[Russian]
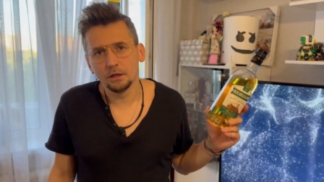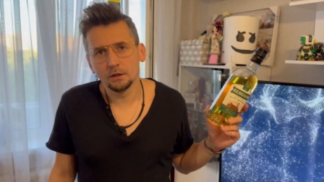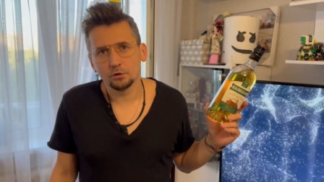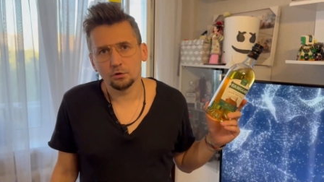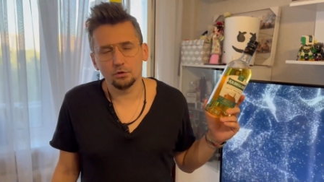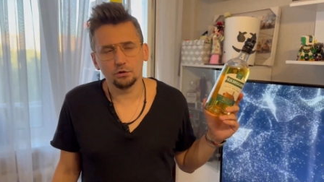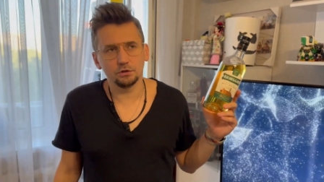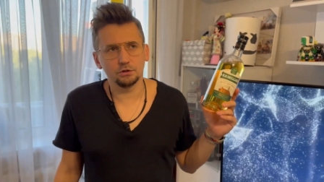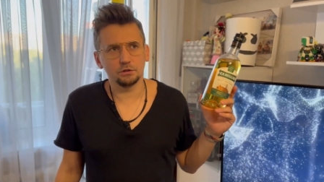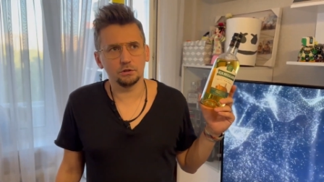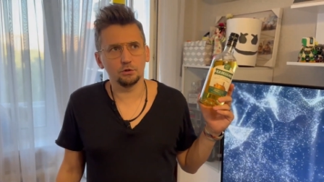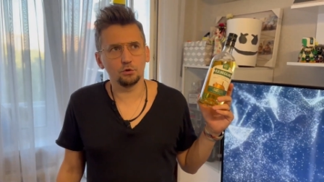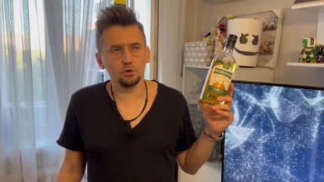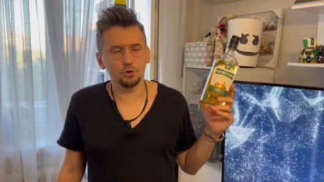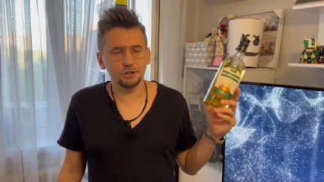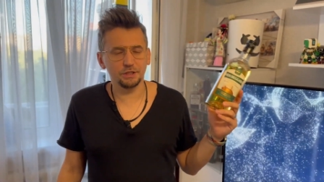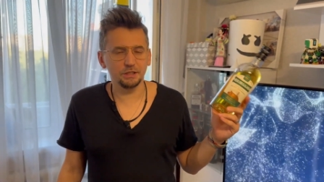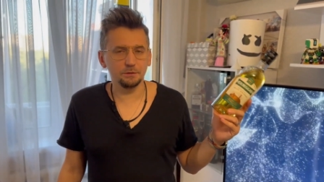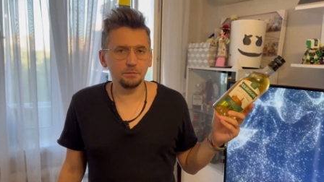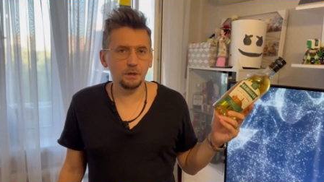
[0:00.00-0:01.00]
То есть
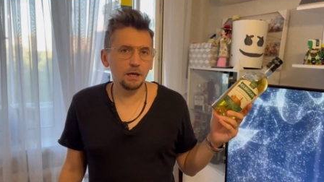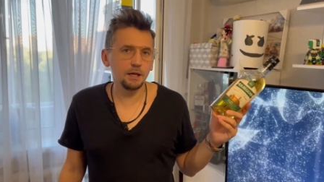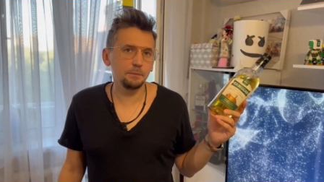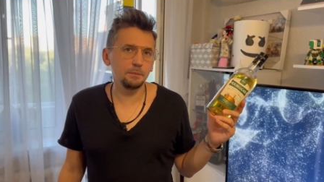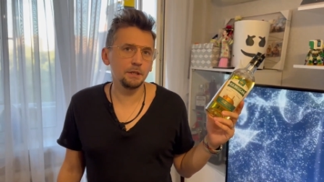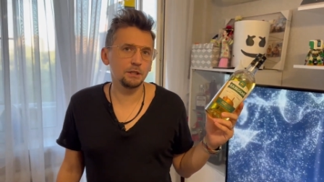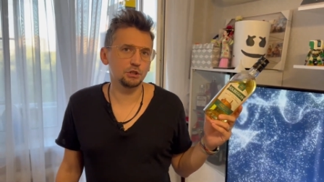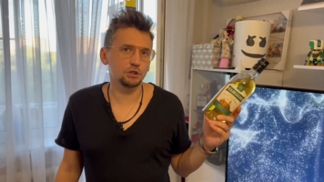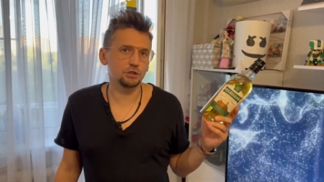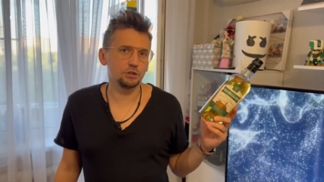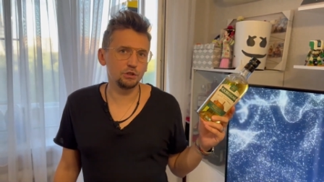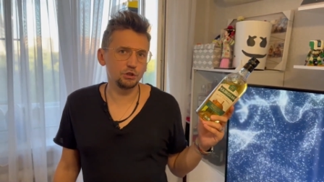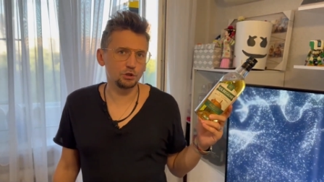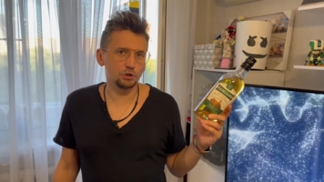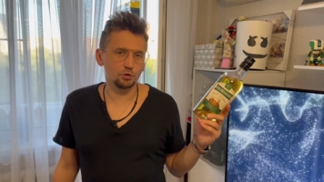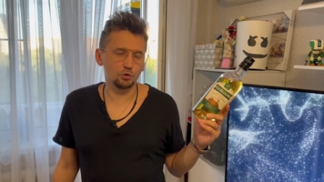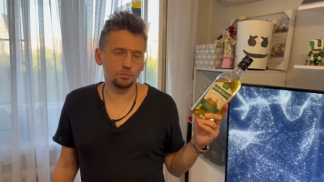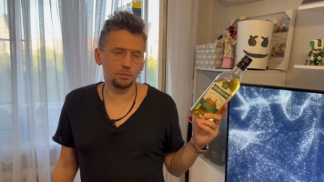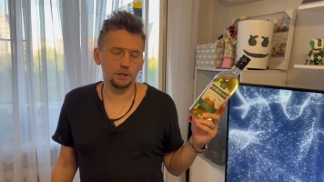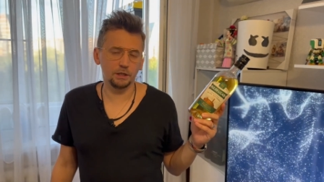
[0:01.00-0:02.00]
0,7 меньше тысячи
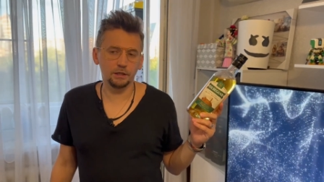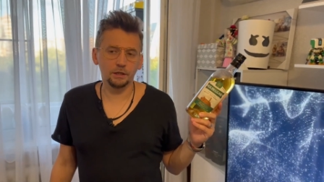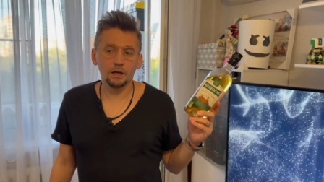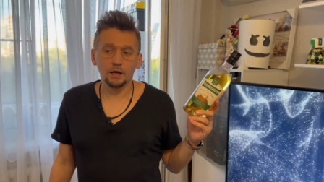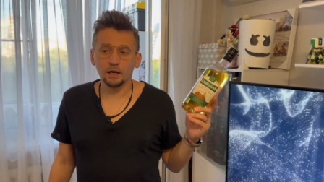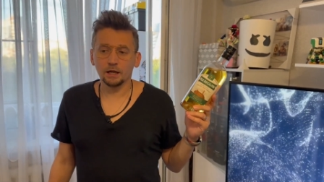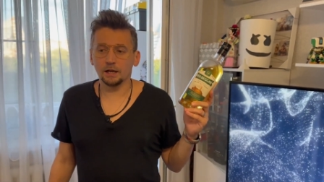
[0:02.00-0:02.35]
рублей.